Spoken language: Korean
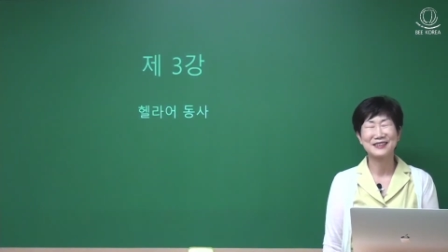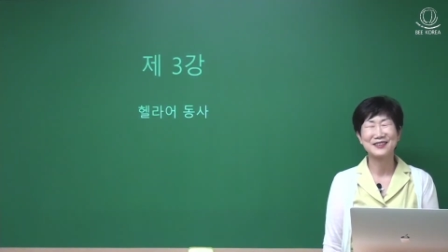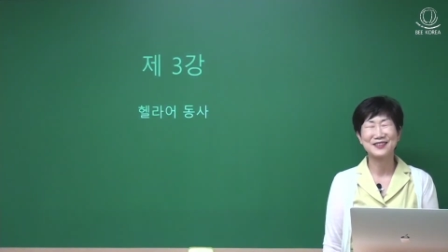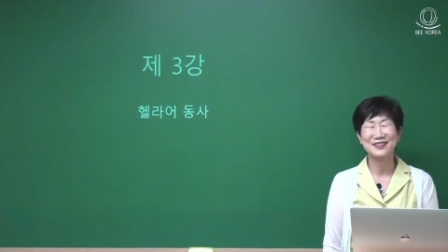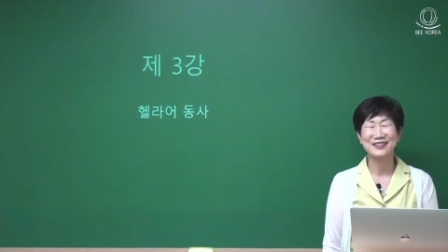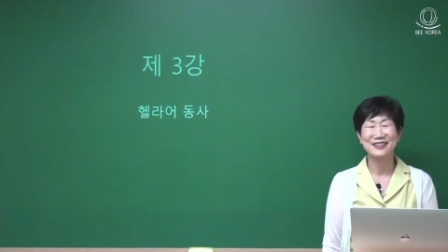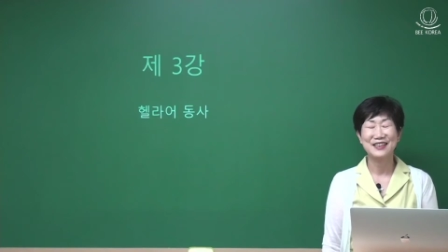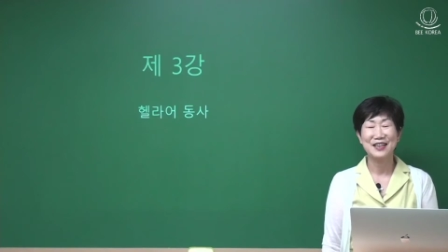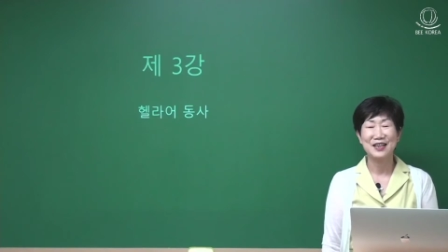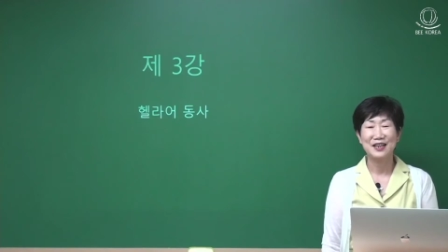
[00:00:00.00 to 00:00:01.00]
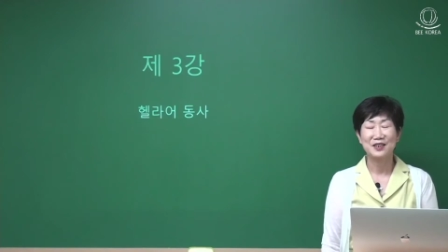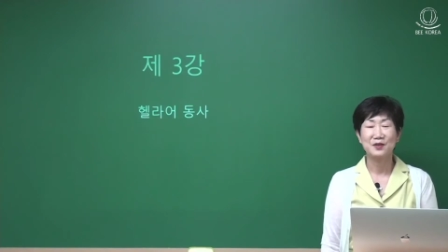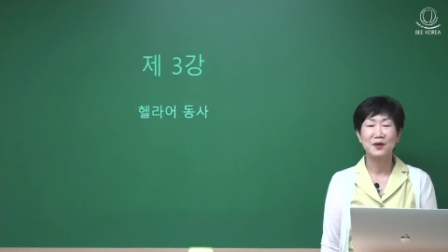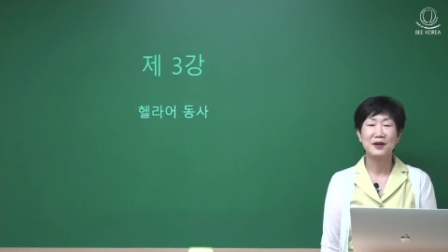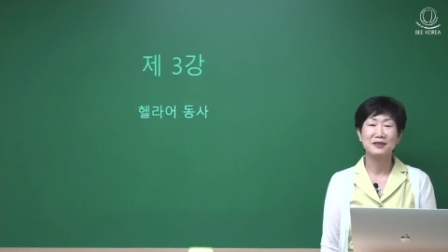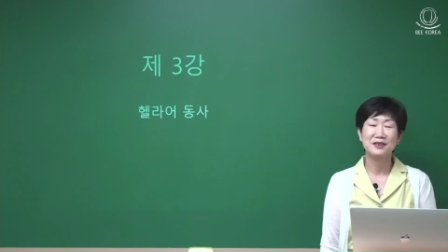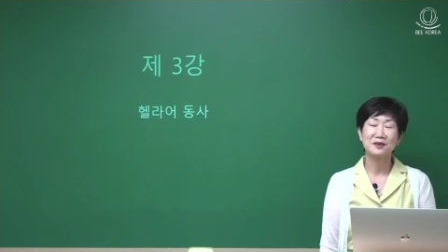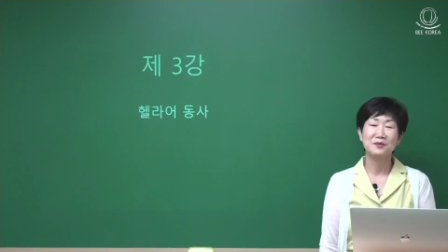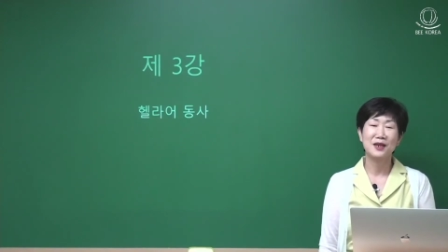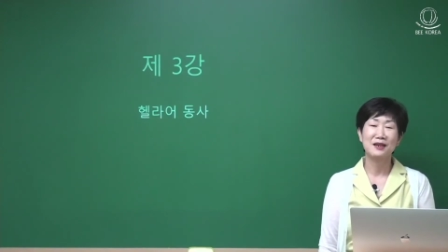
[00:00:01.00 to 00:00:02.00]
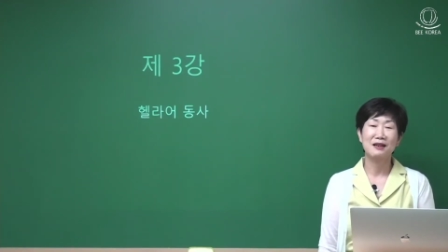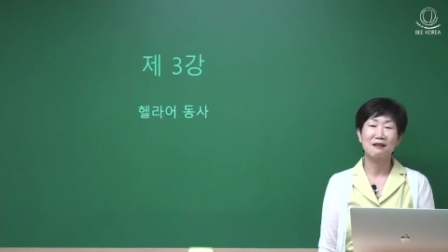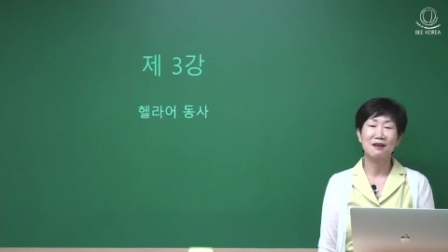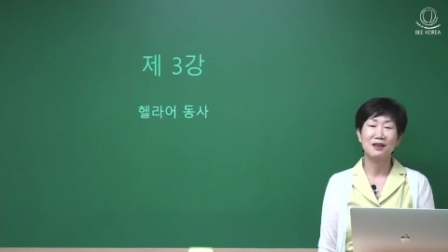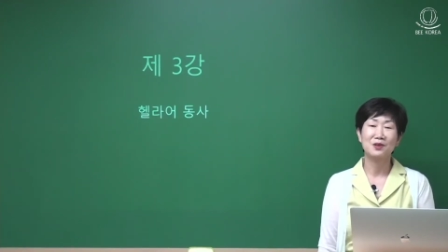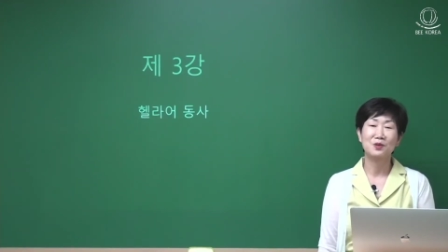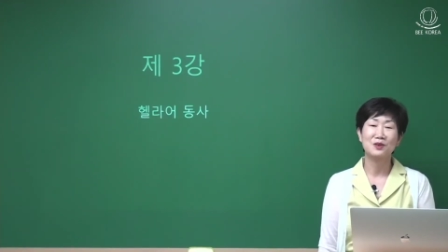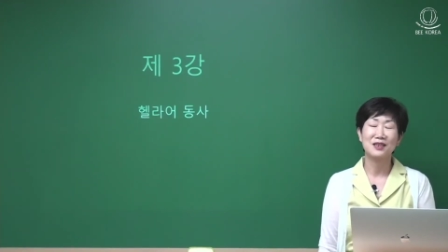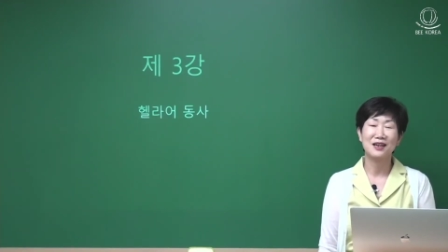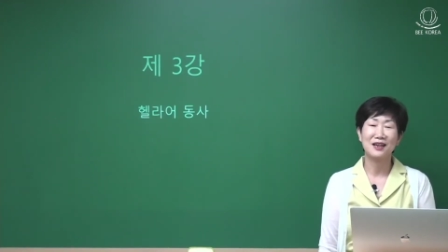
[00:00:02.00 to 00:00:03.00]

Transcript: 그러죠. 그만큼 헬라의 동사는